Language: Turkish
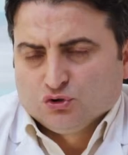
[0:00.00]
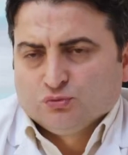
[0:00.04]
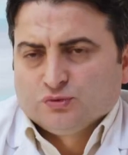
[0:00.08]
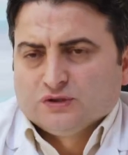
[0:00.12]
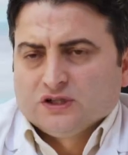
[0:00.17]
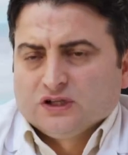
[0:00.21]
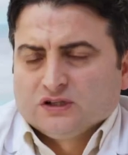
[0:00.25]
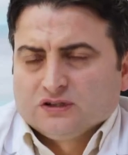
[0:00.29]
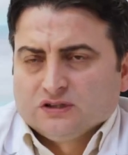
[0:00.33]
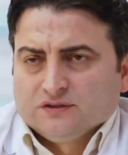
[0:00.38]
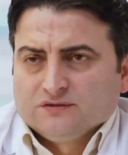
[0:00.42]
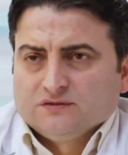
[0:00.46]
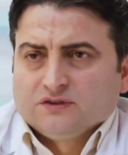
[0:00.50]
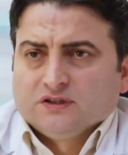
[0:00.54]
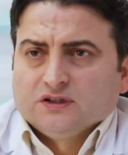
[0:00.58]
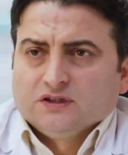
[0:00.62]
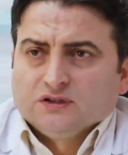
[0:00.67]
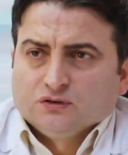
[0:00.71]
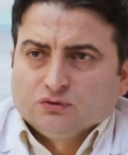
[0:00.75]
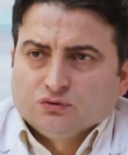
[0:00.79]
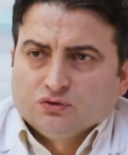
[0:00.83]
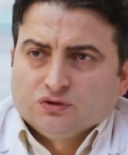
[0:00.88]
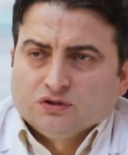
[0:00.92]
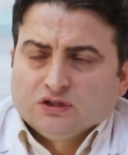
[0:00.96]
subjektif
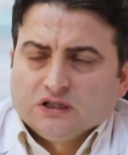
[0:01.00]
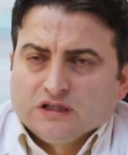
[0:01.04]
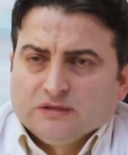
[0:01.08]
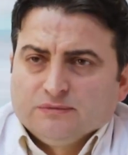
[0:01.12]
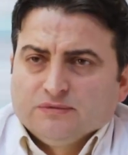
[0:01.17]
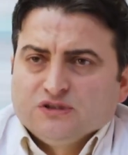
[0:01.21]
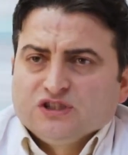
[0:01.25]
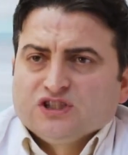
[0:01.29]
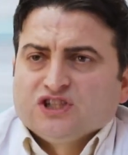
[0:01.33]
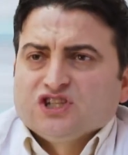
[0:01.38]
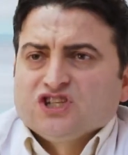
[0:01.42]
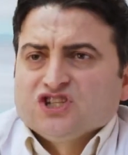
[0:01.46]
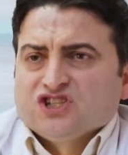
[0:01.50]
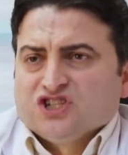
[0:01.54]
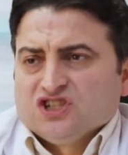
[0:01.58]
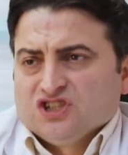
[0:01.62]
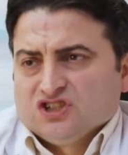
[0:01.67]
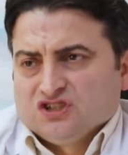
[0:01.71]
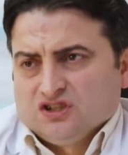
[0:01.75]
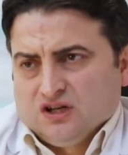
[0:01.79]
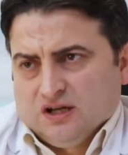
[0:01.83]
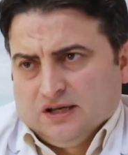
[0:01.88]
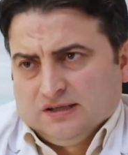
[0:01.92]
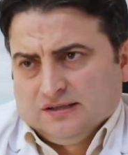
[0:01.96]
tinnitus dediğimiz
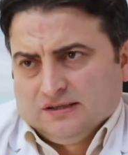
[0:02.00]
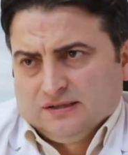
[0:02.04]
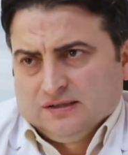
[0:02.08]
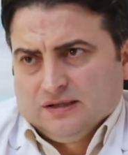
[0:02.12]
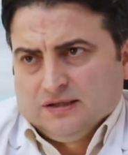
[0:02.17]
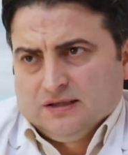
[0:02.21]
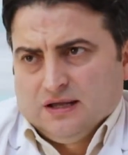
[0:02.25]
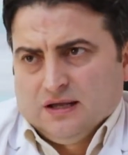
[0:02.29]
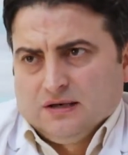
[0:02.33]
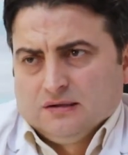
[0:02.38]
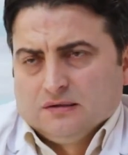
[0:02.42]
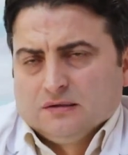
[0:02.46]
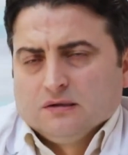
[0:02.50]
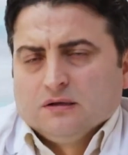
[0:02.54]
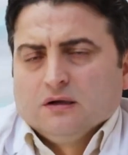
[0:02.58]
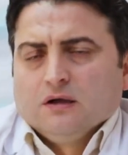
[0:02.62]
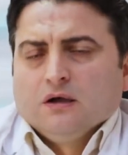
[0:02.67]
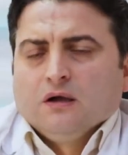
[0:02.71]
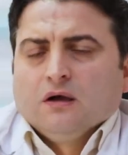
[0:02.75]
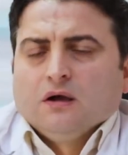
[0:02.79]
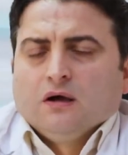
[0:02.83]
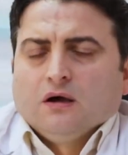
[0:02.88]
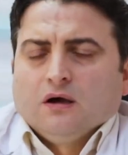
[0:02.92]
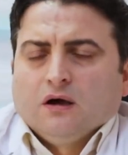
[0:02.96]
kişiyi rahatsız eden
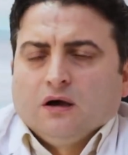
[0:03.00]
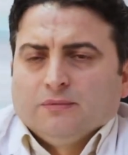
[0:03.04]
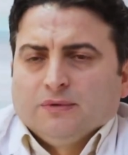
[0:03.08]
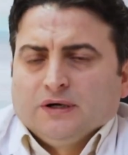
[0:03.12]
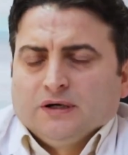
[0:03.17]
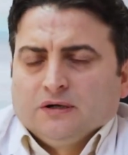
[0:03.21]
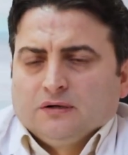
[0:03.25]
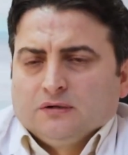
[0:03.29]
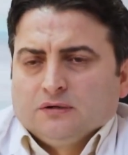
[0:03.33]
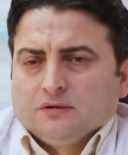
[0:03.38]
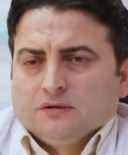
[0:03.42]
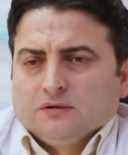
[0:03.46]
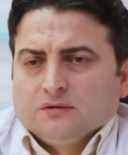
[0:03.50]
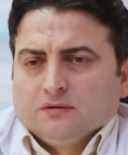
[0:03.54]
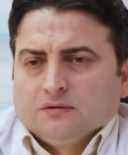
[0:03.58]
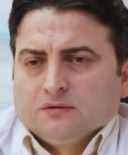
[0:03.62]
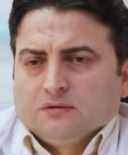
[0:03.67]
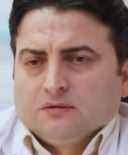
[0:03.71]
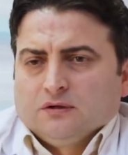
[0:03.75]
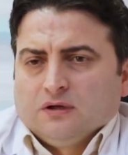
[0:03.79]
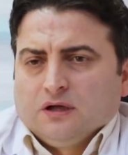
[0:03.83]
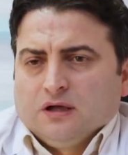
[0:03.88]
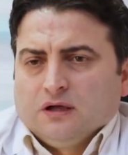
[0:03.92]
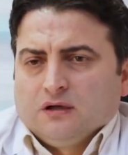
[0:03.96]
ama
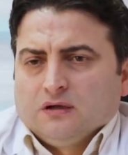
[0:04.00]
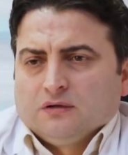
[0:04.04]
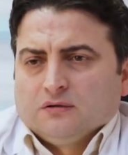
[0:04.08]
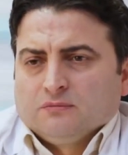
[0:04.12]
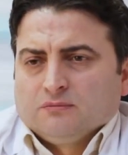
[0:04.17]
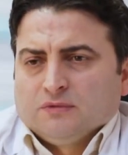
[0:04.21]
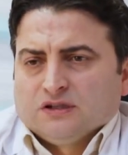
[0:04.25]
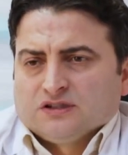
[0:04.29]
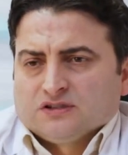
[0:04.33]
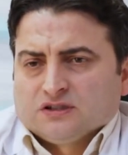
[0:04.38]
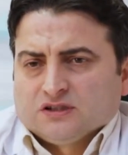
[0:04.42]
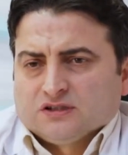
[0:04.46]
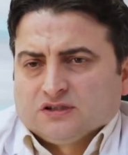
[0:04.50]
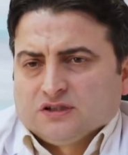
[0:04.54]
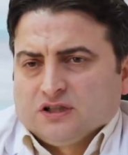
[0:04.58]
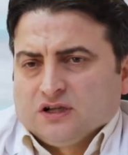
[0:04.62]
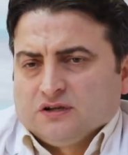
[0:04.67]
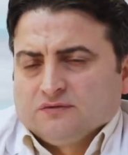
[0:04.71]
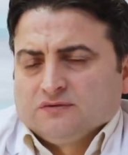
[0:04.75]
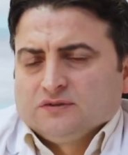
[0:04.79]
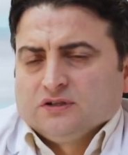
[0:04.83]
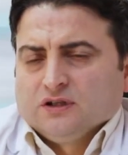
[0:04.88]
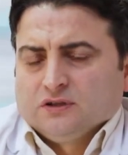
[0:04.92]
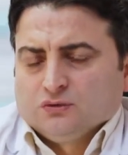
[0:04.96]
e, başkası
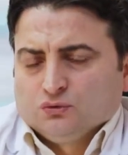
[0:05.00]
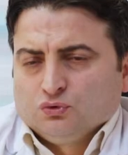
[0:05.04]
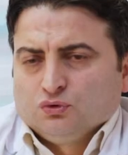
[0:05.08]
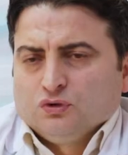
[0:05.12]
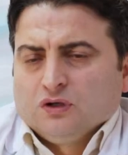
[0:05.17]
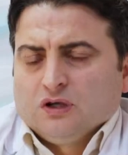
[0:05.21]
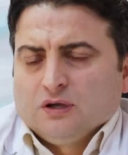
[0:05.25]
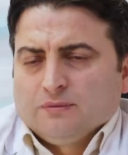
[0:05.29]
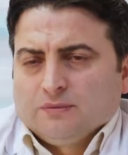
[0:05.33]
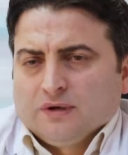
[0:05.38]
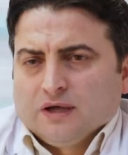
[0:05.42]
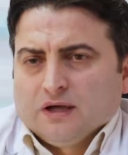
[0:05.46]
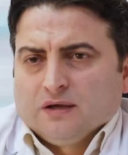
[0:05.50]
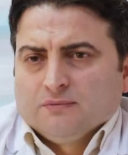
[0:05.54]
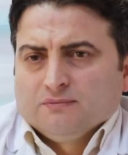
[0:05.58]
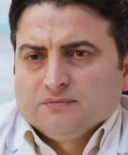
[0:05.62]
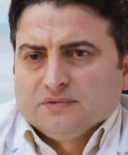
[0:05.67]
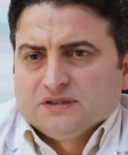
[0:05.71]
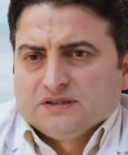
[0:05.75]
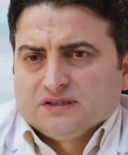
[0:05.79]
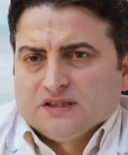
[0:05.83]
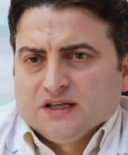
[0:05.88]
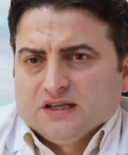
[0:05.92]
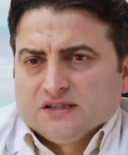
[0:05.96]
tarafından
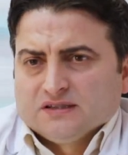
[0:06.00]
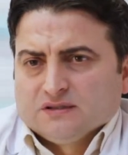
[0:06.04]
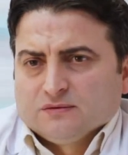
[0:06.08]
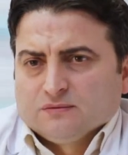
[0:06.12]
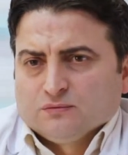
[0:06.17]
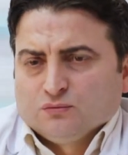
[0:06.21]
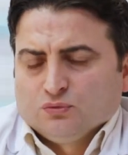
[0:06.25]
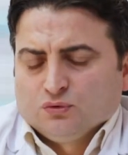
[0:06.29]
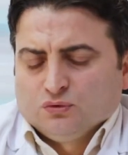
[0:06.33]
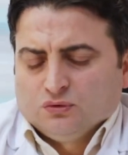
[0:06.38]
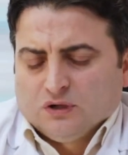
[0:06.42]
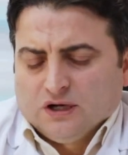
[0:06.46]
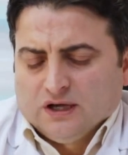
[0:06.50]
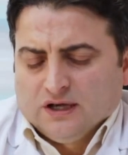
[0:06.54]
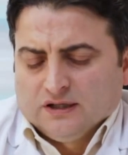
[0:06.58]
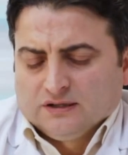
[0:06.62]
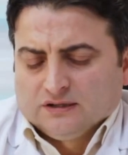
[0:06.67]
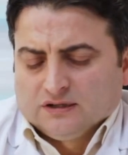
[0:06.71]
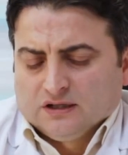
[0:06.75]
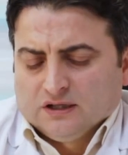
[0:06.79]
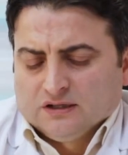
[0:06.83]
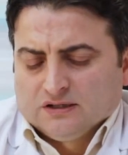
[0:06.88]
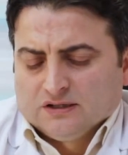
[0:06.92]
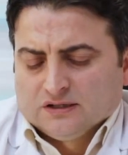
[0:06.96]
duyulamayan bir ses. Bu
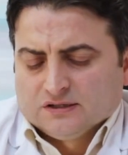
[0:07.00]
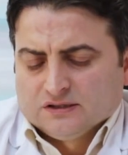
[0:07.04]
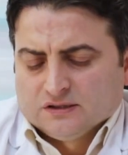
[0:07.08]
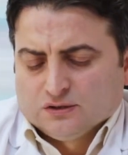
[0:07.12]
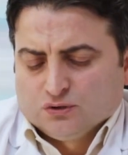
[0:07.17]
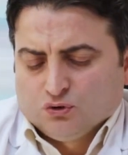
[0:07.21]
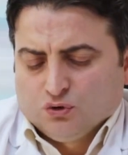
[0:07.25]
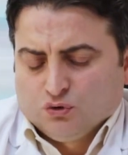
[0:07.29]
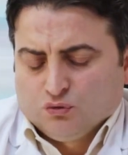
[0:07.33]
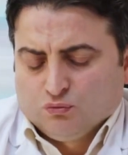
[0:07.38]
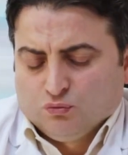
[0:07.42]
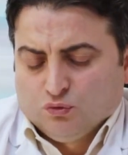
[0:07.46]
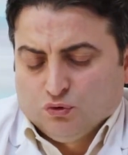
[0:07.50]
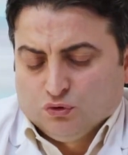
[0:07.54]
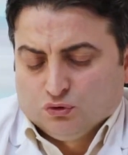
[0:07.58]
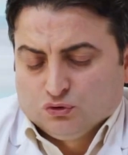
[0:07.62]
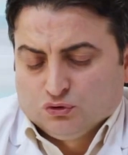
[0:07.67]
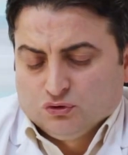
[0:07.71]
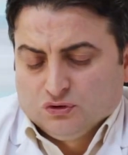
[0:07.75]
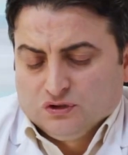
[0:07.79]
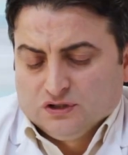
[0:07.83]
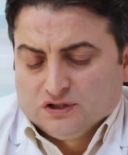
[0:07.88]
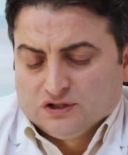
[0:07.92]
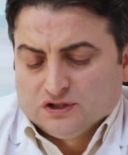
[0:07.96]
hayat kalitesini çok
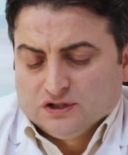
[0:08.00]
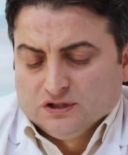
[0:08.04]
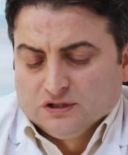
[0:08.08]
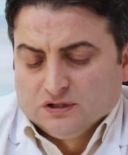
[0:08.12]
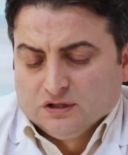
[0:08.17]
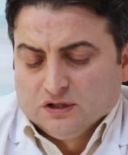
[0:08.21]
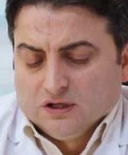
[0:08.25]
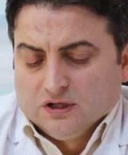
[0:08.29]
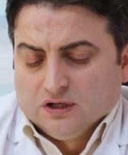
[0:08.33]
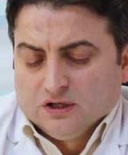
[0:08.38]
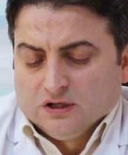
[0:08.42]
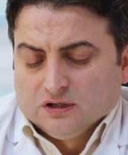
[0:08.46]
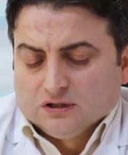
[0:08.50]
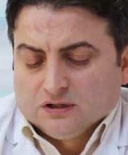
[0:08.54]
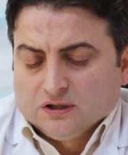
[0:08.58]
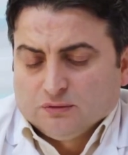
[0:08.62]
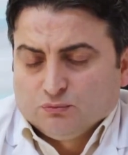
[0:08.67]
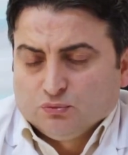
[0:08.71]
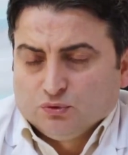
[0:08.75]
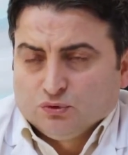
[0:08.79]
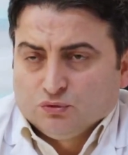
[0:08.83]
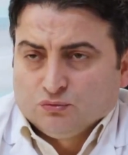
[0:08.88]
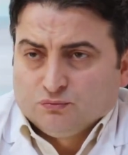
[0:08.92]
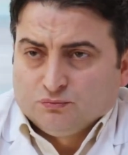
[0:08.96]
bozduğu için
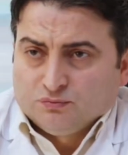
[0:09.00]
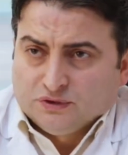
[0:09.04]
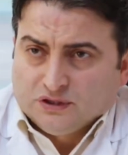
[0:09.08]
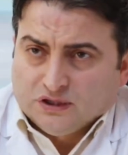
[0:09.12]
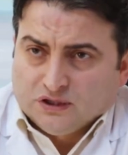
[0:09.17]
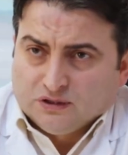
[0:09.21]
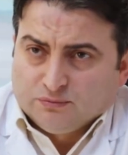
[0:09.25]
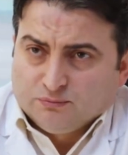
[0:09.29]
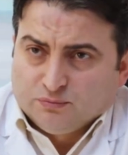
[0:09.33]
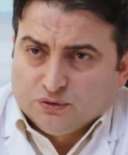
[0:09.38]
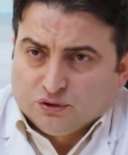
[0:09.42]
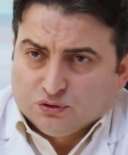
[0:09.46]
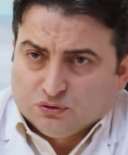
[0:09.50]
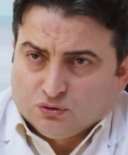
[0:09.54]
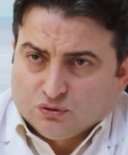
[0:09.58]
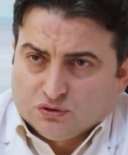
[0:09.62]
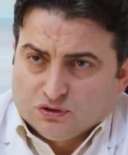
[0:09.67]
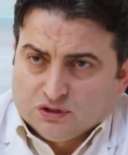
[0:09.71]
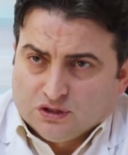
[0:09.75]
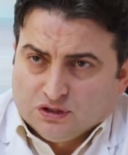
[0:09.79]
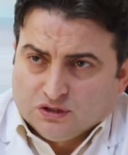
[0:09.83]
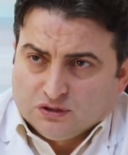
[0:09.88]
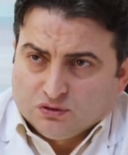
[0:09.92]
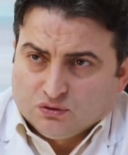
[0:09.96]
tabi bunun bir takım
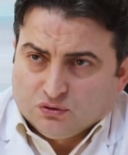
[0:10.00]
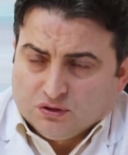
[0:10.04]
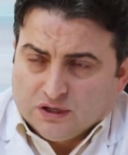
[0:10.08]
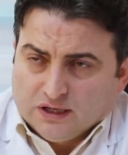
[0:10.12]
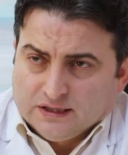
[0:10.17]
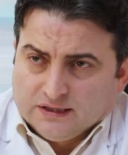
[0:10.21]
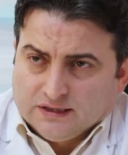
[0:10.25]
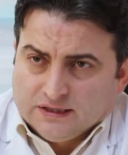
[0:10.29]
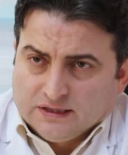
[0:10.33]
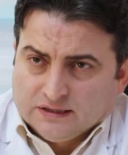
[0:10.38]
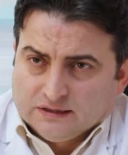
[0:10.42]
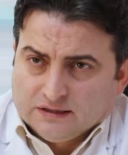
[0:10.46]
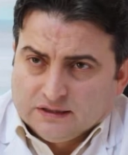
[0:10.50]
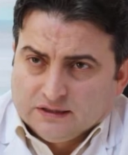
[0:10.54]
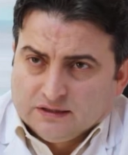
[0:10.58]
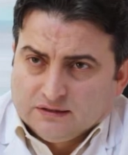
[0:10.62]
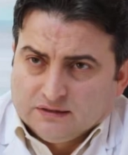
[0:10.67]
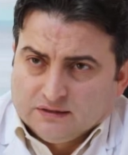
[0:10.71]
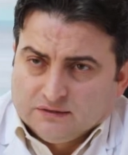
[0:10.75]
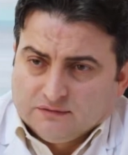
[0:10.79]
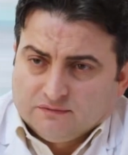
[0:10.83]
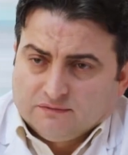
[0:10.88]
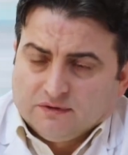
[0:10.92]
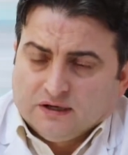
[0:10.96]
psikolojik kökenleri
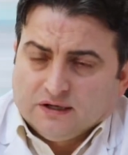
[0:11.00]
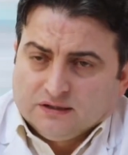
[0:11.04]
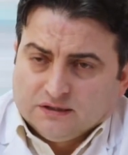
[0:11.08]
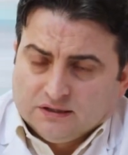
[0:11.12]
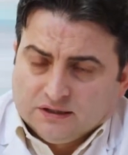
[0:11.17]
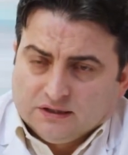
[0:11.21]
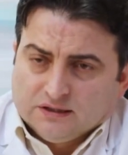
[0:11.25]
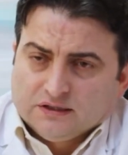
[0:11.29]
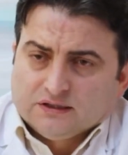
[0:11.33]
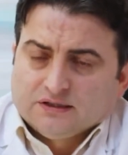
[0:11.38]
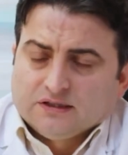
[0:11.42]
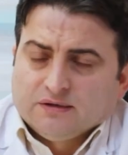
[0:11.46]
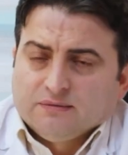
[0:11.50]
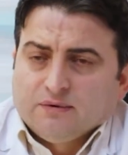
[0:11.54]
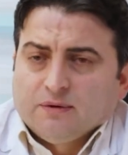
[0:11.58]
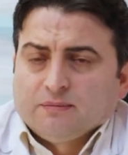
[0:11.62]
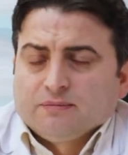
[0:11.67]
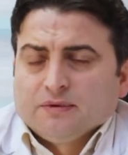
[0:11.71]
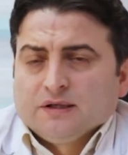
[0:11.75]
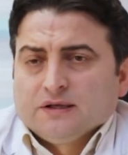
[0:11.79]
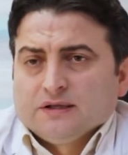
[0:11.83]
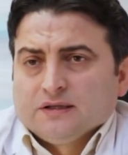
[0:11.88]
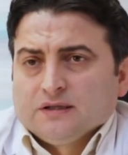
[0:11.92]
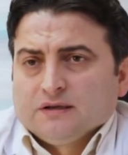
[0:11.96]
de var ya da
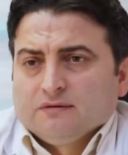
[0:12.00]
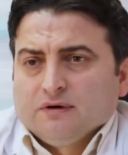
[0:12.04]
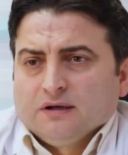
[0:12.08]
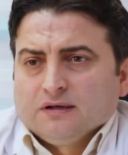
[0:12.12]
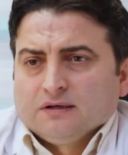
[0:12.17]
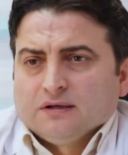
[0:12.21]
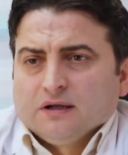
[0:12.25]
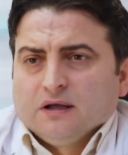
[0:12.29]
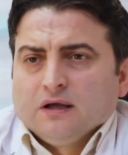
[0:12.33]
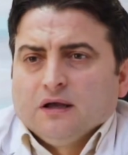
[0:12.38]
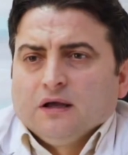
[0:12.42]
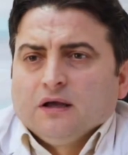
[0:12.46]
sebepleri de var.